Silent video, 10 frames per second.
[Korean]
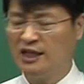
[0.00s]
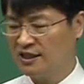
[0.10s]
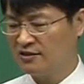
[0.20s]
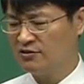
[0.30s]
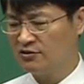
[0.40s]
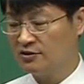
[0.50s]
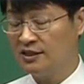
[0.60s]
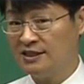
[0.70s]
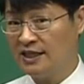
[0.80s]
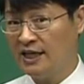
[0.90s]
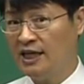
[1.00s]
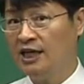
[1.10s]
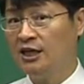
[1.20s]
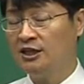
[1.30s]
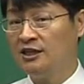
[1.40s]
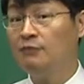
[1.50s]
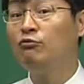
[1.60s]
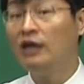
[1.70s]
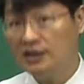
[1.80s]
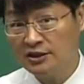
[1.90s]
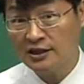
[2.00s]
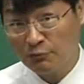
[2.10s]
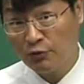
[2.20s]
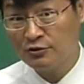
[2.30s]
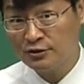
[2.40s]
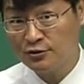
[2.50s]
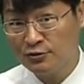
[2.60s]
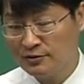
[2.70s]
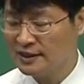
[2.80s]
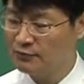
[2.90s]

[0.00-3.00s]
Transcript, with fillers: 그런 것들은 이제 디플레이션이라는 표현을 쓰죠.